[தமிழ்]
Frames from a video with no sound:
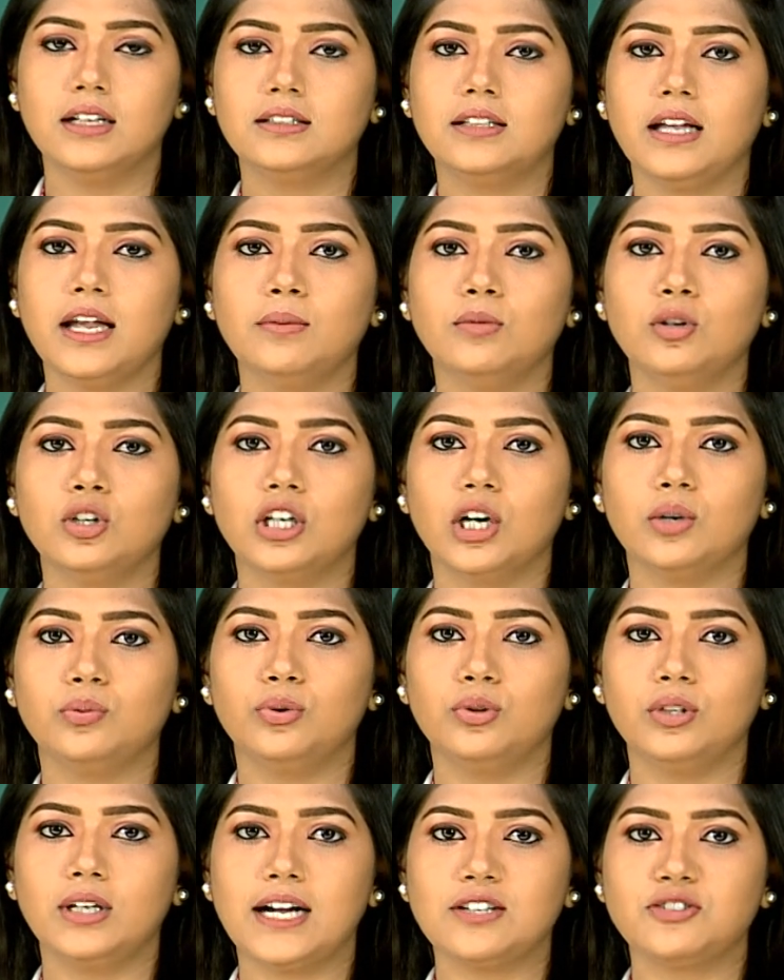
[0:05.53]
திமுக
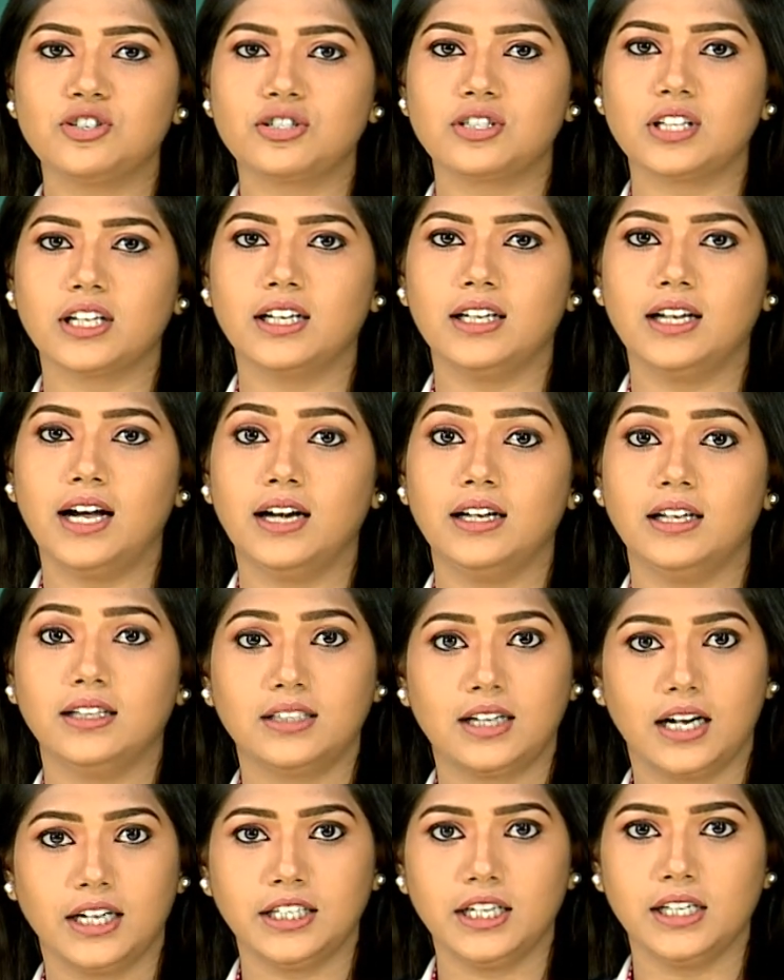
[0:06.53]
ஊராட்சி செயலாளர்
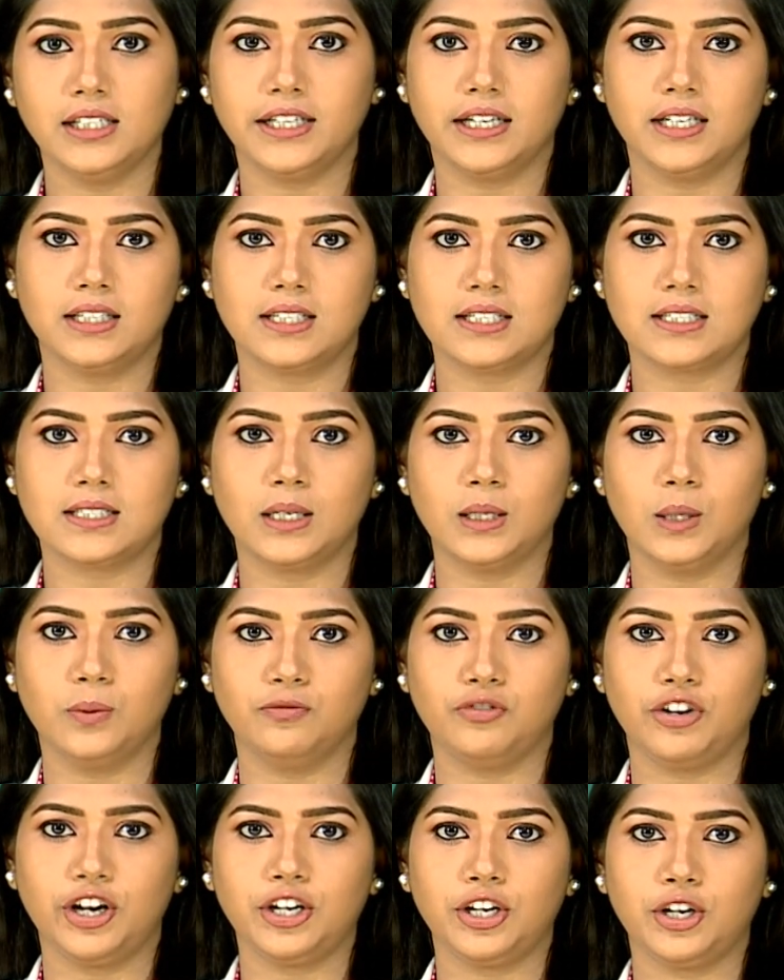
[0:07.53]
கையில் எடுத்து செல்லும்
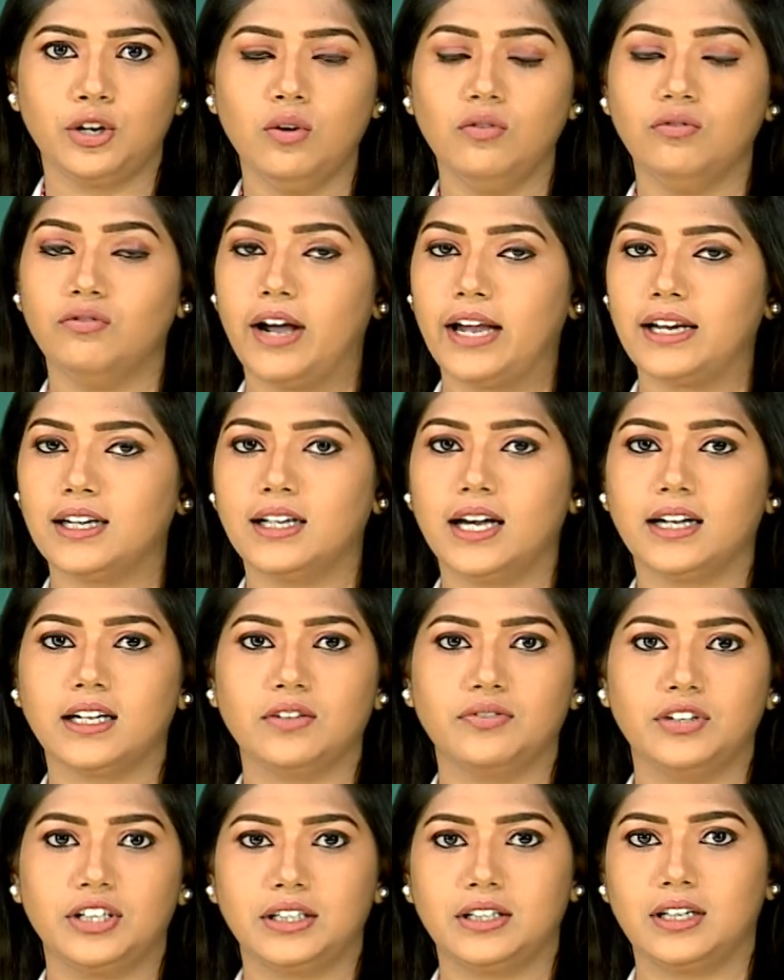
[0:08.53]
வீடியோ
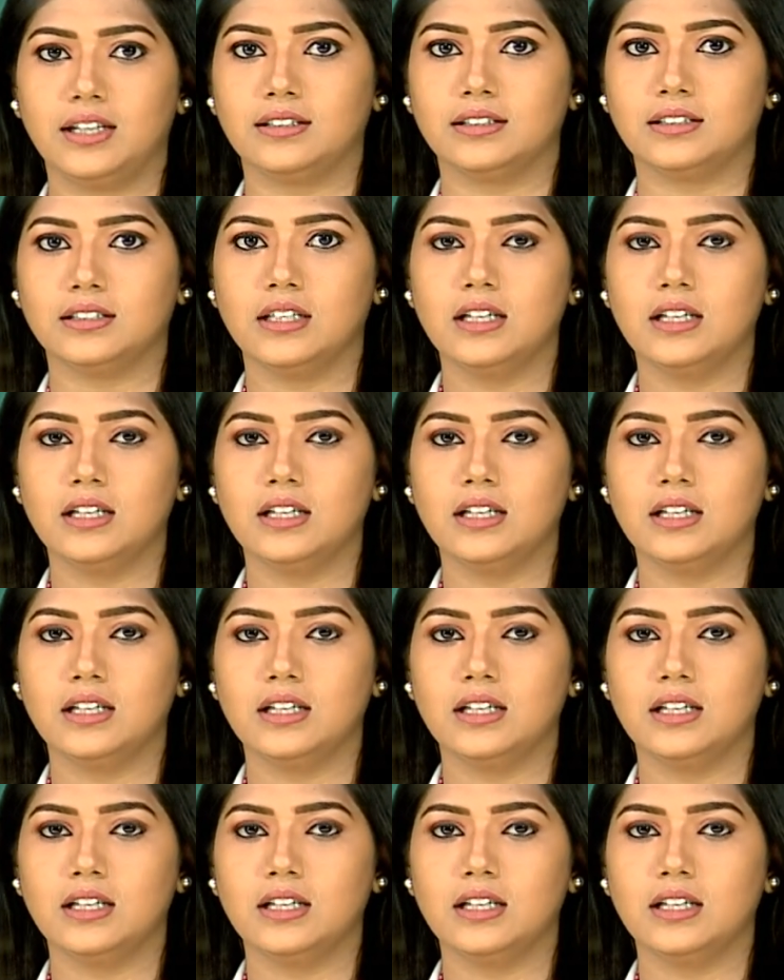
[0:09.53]
வைரலாகி வருகிறது